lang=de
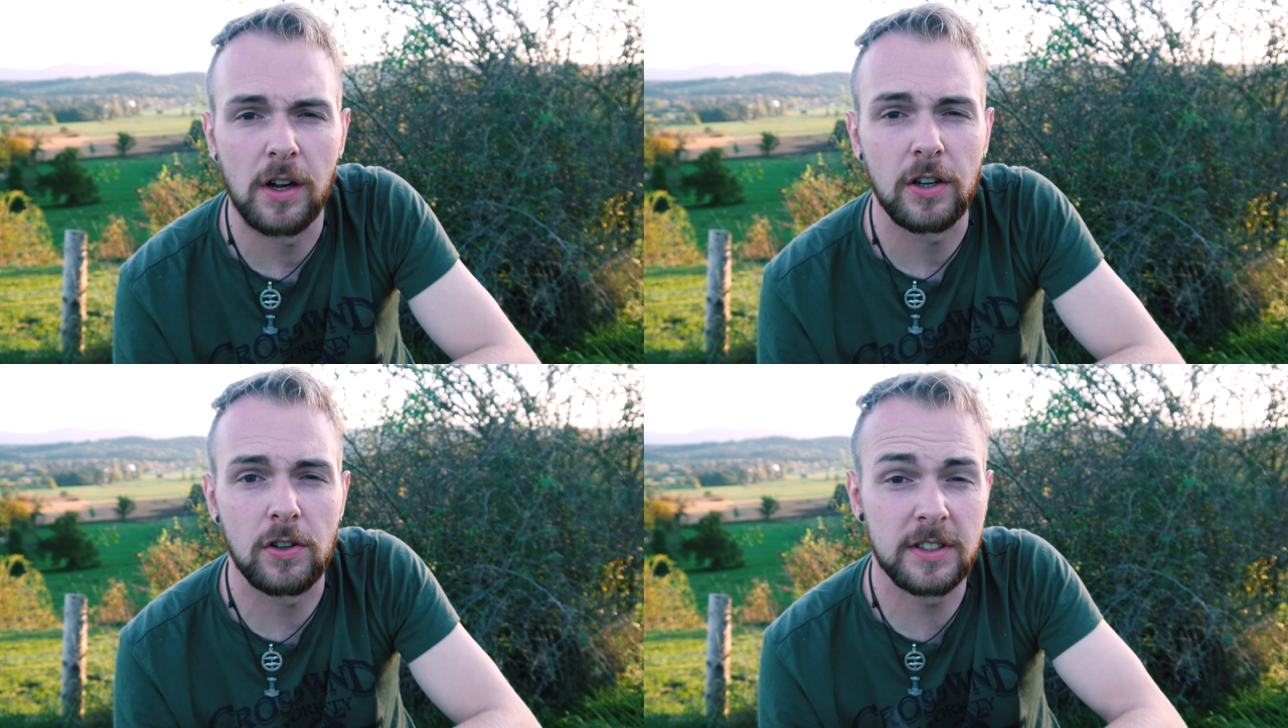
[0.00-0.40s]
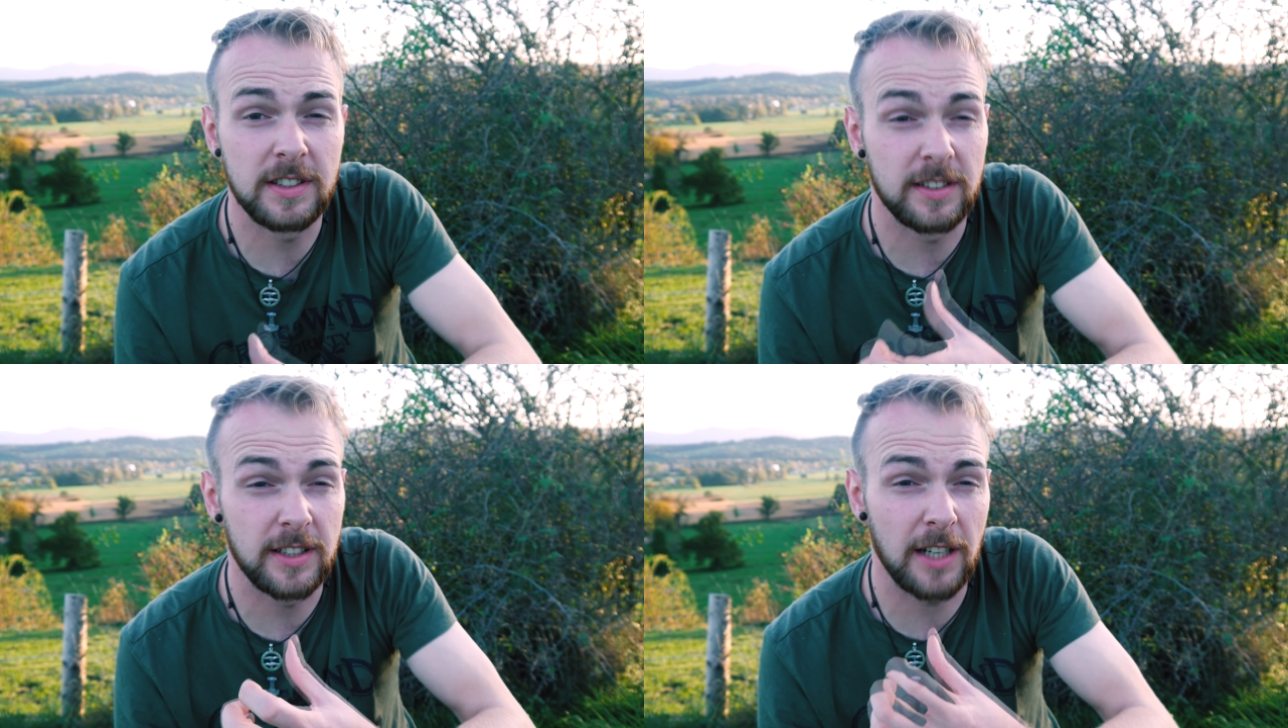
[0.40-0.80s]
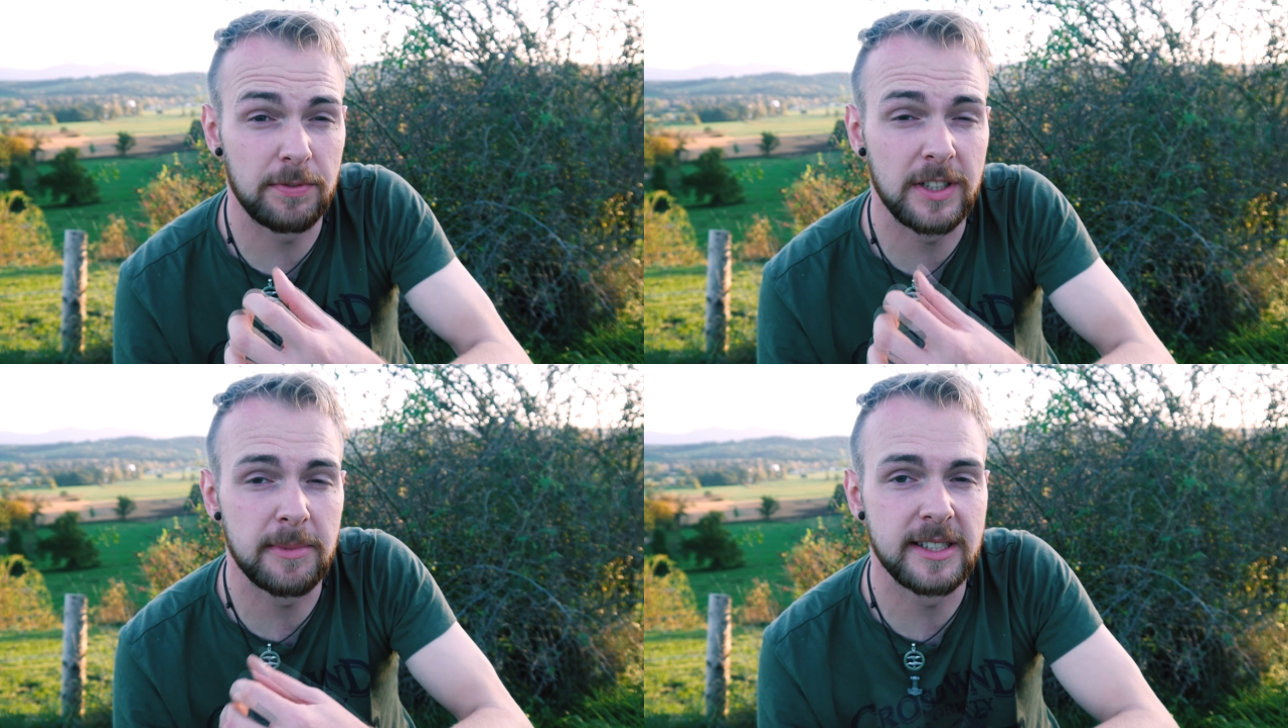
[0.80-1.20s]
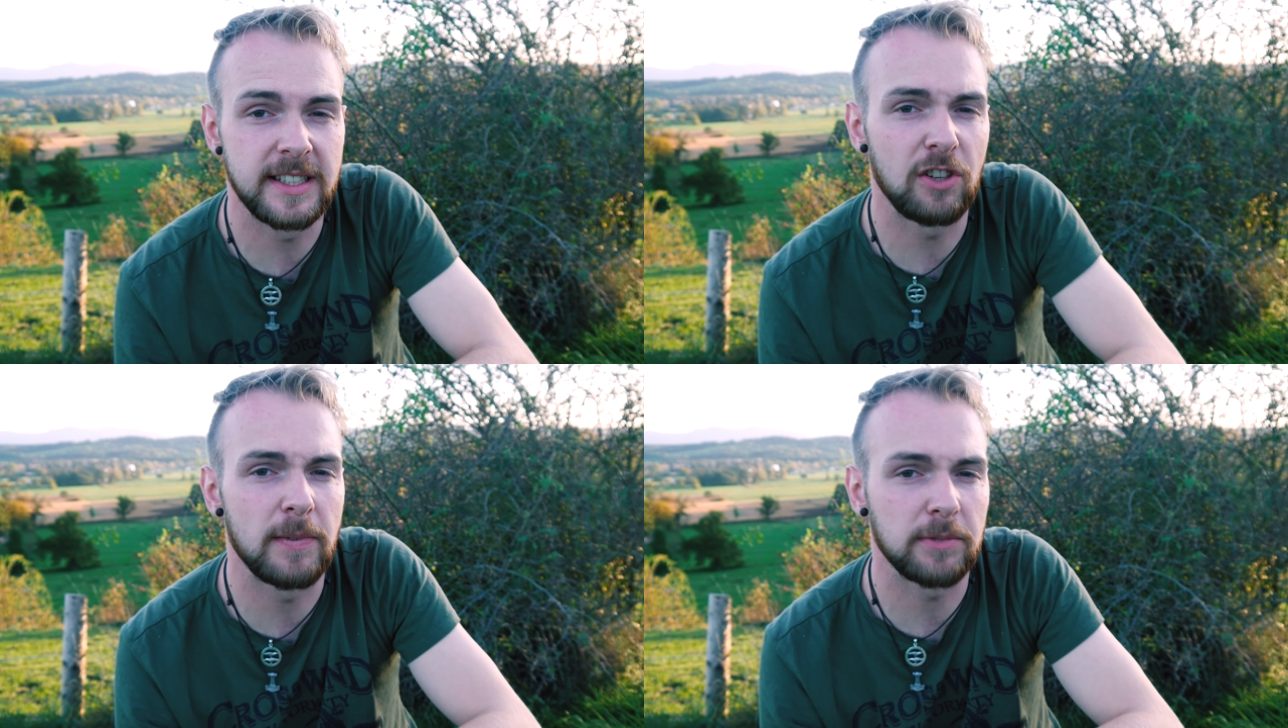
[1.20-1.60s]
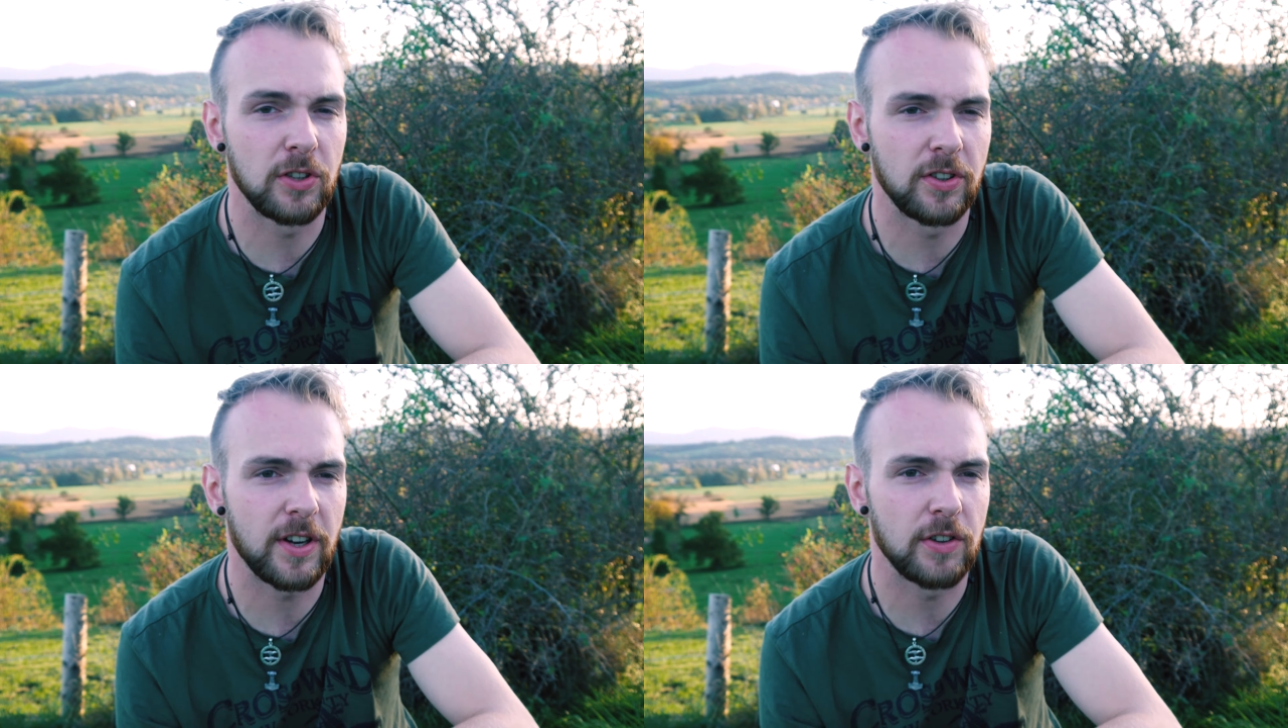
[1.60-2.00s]
und nach Vitamin C schmeckt man
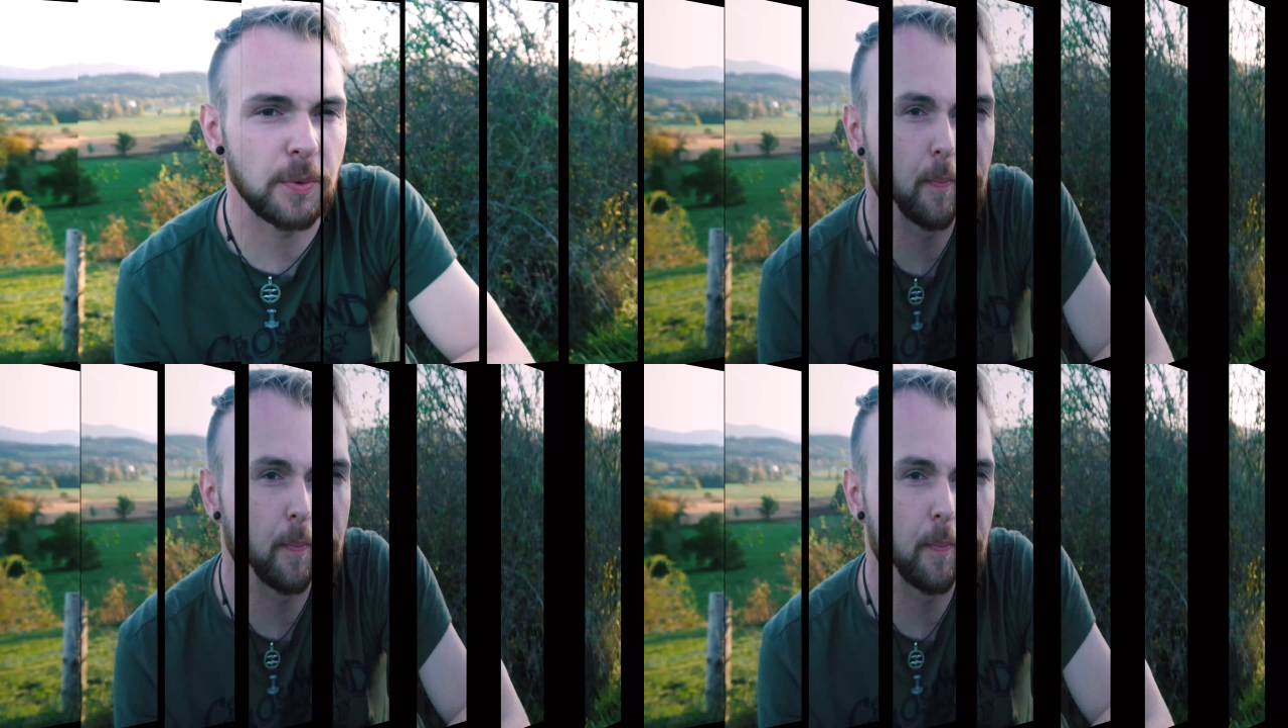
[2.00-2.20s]
schon raus.